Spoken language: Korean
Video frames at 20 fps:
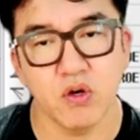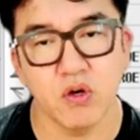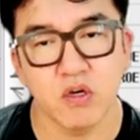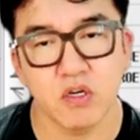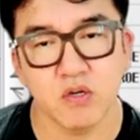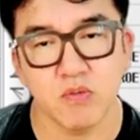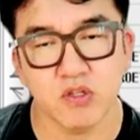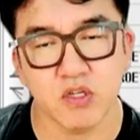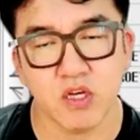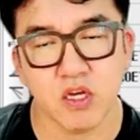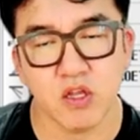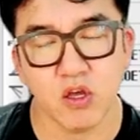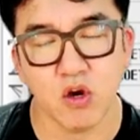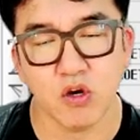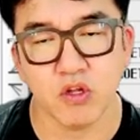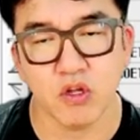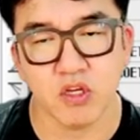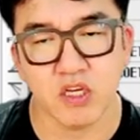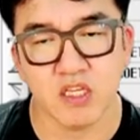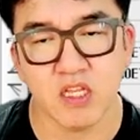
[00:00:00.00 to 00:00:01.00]
그럼 어떻게 돼요?
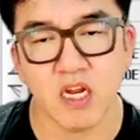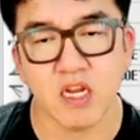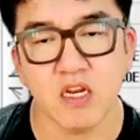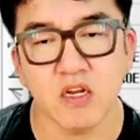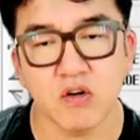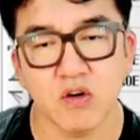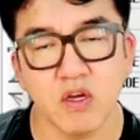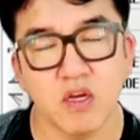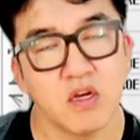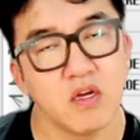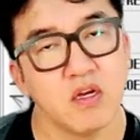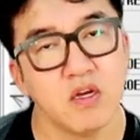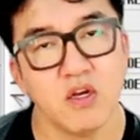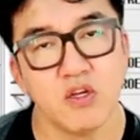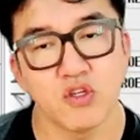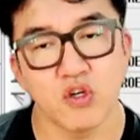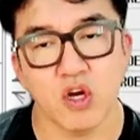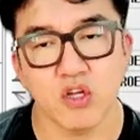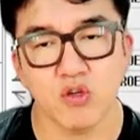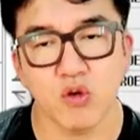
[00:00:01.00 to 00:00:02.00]
여기서 기다리는 거예요.
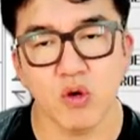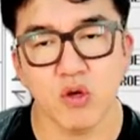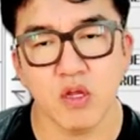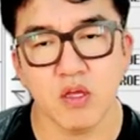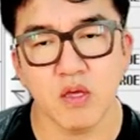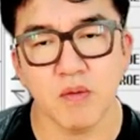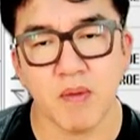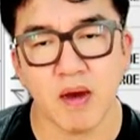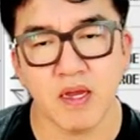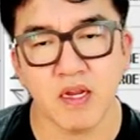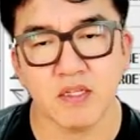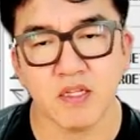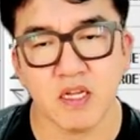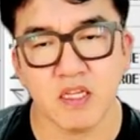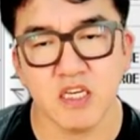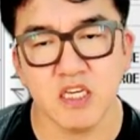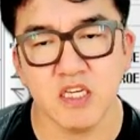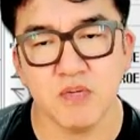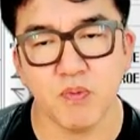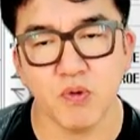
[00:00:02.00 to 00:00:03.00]
저 같은 경우에는 이제 마이너스 한
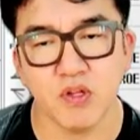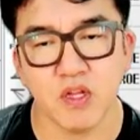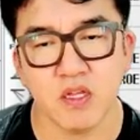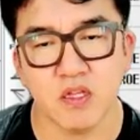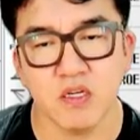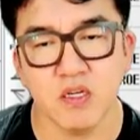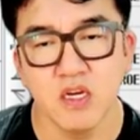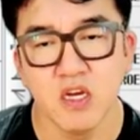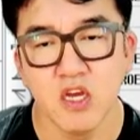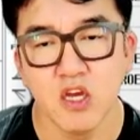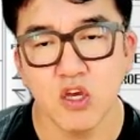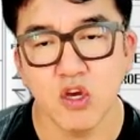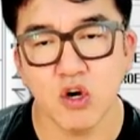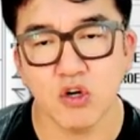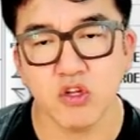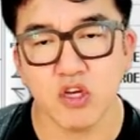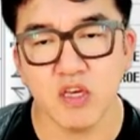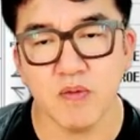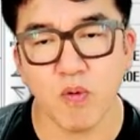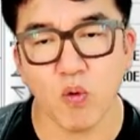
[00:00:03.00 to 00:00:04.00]
20% 여기서
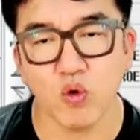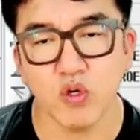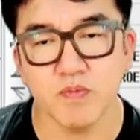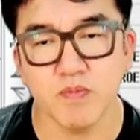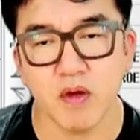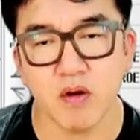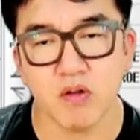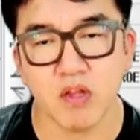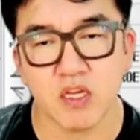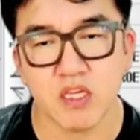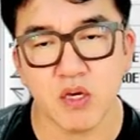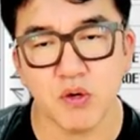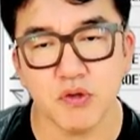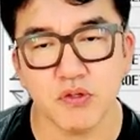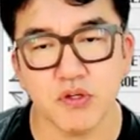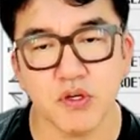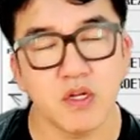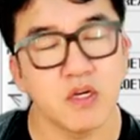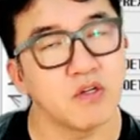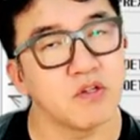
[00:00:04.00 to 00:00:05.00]
250만 원을 다 채웠어요
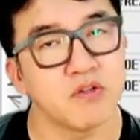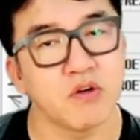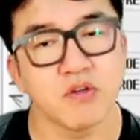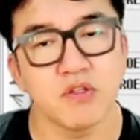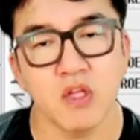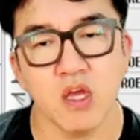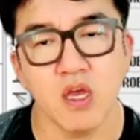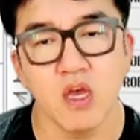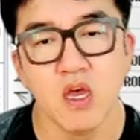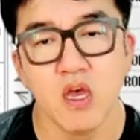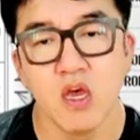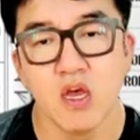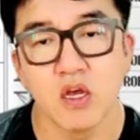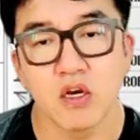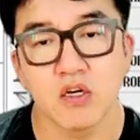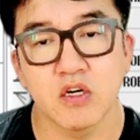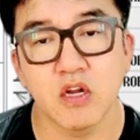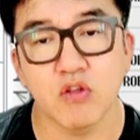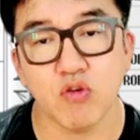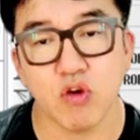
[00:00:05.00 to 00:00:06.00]
예를 들어서 근데
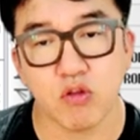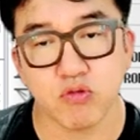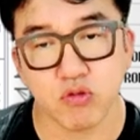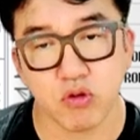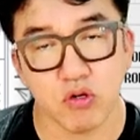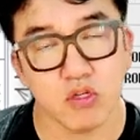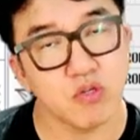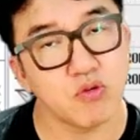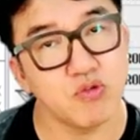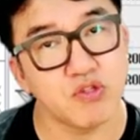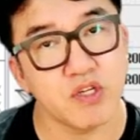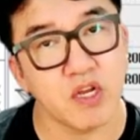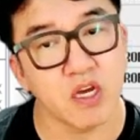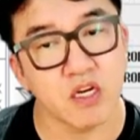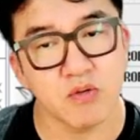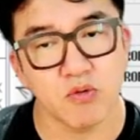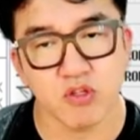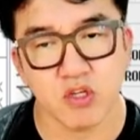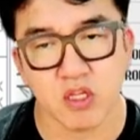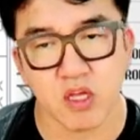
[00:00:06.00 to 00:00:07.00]
그래도 계속 떨어지고 있잖아요 그럼
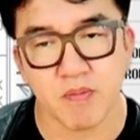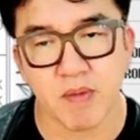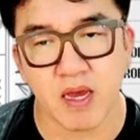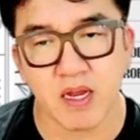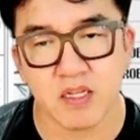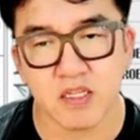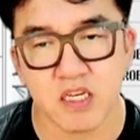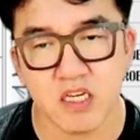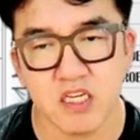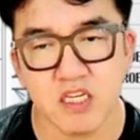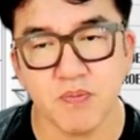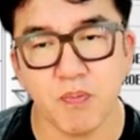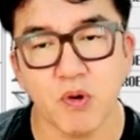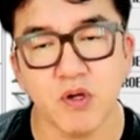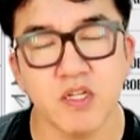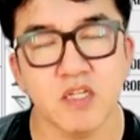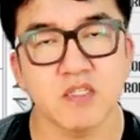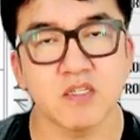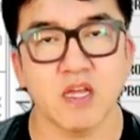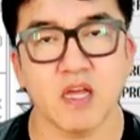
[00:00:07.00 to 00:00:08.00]
어떻게 돼 마이너스
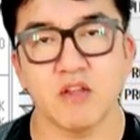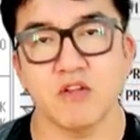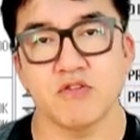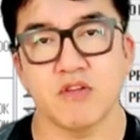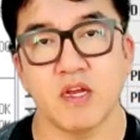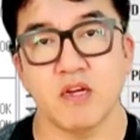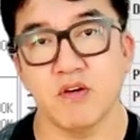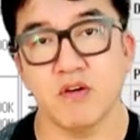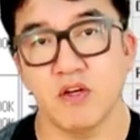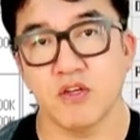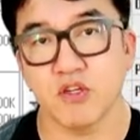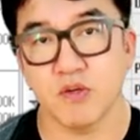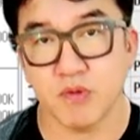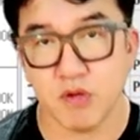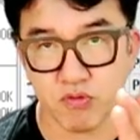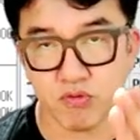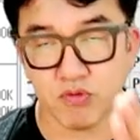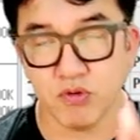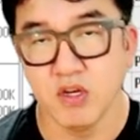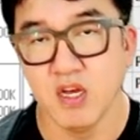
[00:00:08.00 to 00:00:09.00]
20% 단위를 사는 거예요
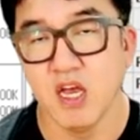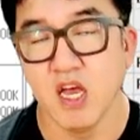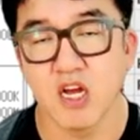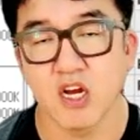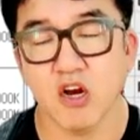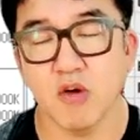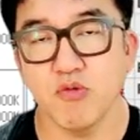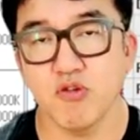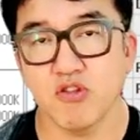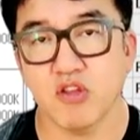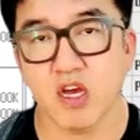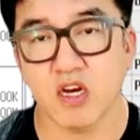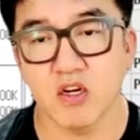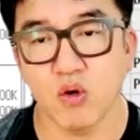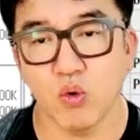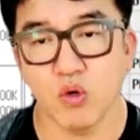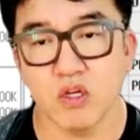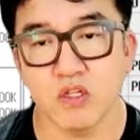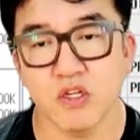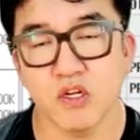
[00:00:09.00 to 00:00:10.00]
저번에도 커뮤니티에 글
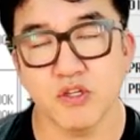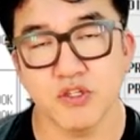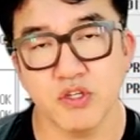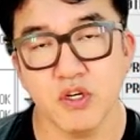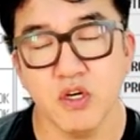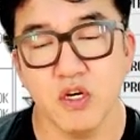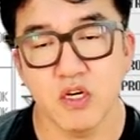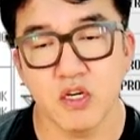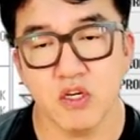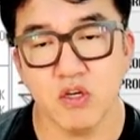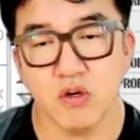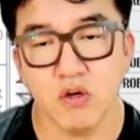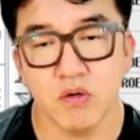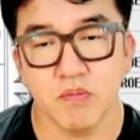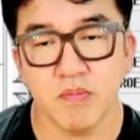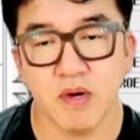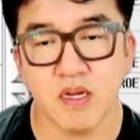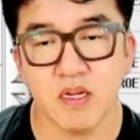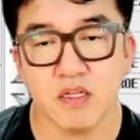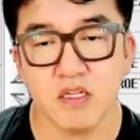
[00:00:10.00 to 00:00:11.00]
올려드렸죠 그죠
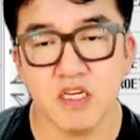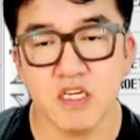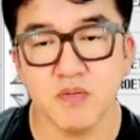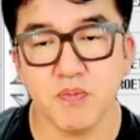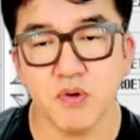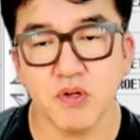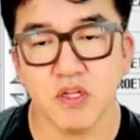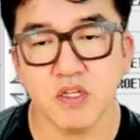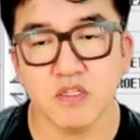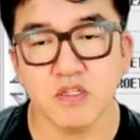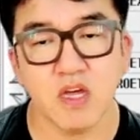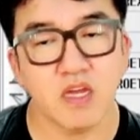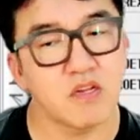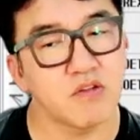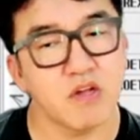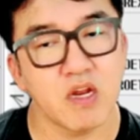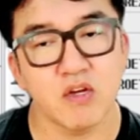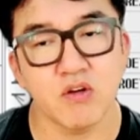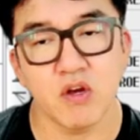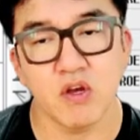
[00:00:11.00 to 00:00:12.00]
마이너스 20% 단위를
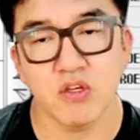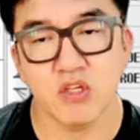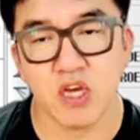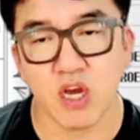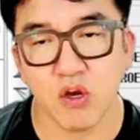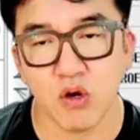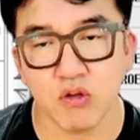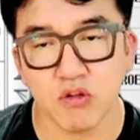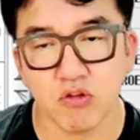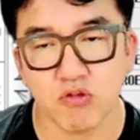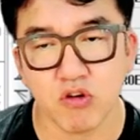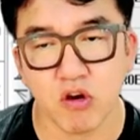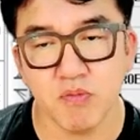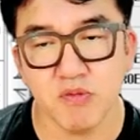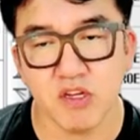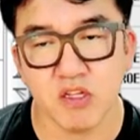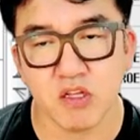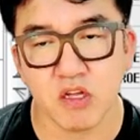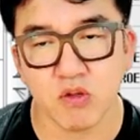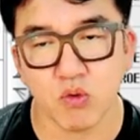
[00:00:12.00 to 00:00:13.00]
사는 거예요 제가 여기서도
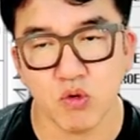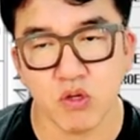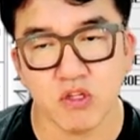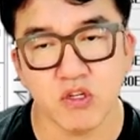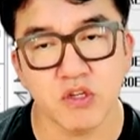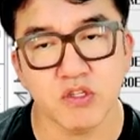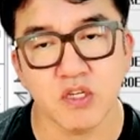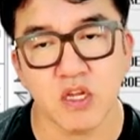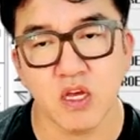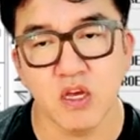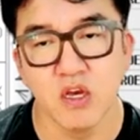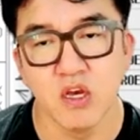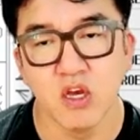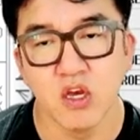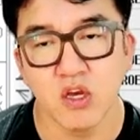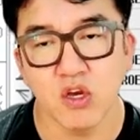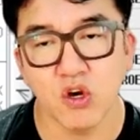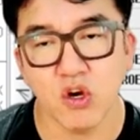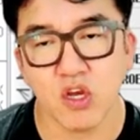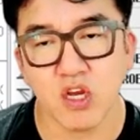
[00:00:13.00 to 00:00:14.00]
커뮤니티에서 올려드렸잖아요
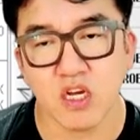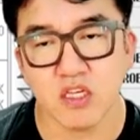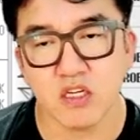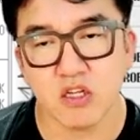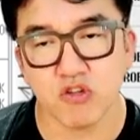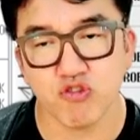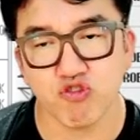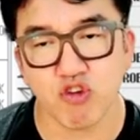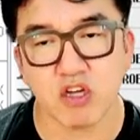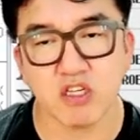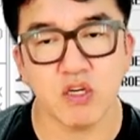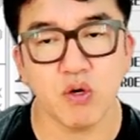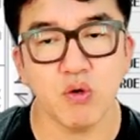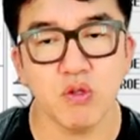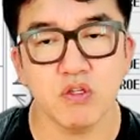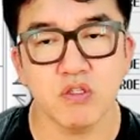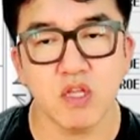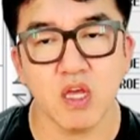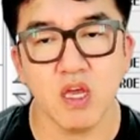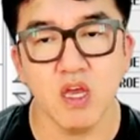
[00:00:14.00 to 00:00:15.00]
여기까지 해서 쫙
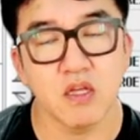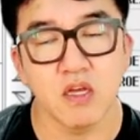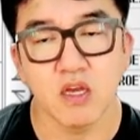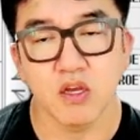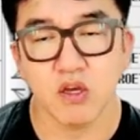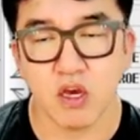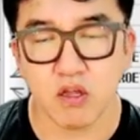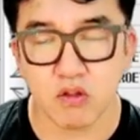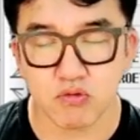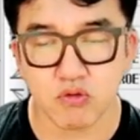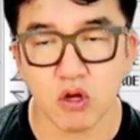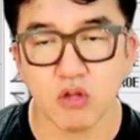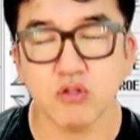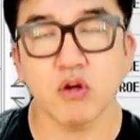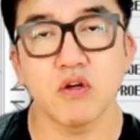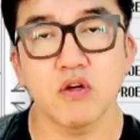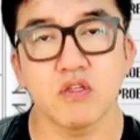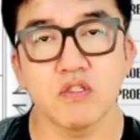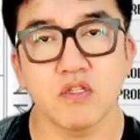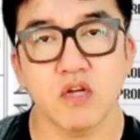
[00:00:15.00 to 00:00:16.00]
채웠는데 계속 더
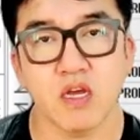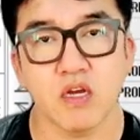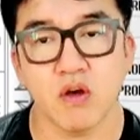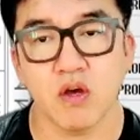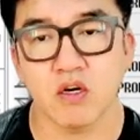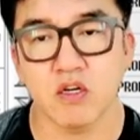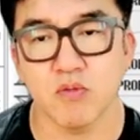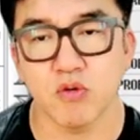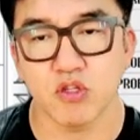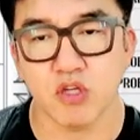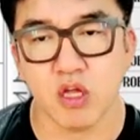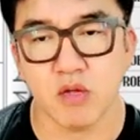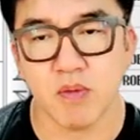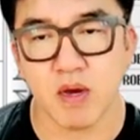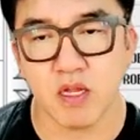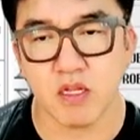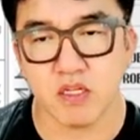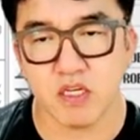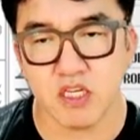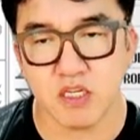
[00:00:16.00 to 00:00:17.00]
떨어지더라 이거예요 그럼 어떻게 돼
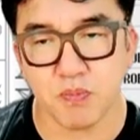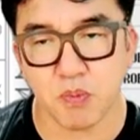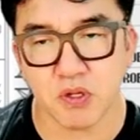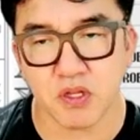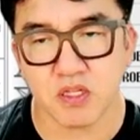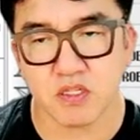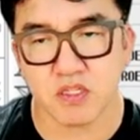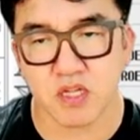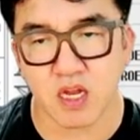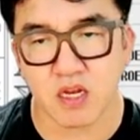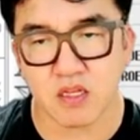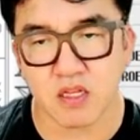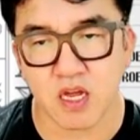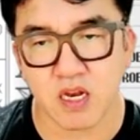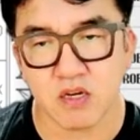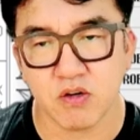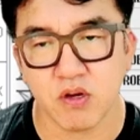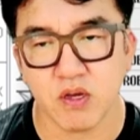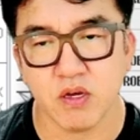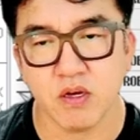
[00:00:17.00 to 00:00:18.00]
마이너스 20% 단위를 사는
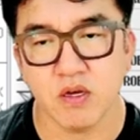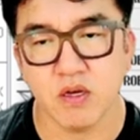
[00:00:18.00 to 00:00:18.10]
거예요